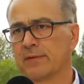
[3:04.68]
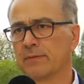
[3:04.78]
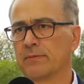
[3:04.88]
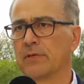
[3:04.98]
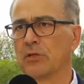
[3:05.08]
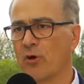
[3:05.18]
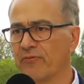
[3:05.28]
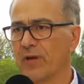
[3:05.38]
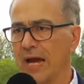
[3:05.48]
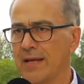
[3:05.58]
Äh, ich
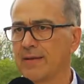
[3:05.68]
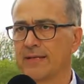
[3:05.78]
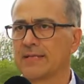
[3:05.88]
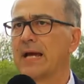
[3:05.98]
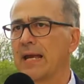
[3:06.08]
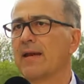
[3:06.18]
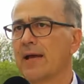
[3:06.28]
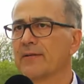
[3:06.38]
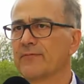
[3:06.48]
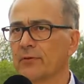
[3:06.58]
hoffe, alle, dass alle
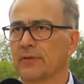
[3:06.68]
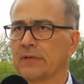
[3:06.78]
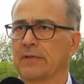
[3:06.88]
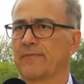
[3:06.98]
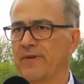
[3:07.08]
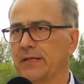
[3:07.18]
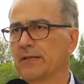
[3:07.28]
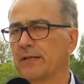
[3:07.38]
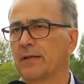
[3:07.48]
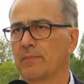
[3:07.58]
Landwirte
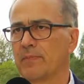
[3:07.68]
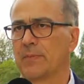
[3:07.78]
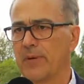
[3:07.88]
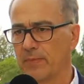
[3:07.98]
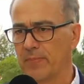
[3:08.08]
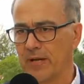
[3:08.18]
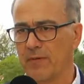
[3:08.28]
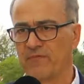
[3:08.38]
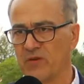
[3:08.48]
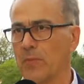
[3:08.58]
weiterhin dabei
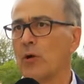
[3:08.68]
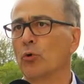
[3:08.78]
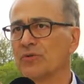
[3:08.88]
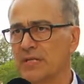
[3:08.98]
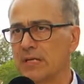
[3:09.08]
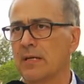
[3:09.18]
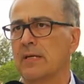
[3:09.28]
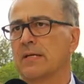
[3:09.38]
bleiben. Wir brauchen sie.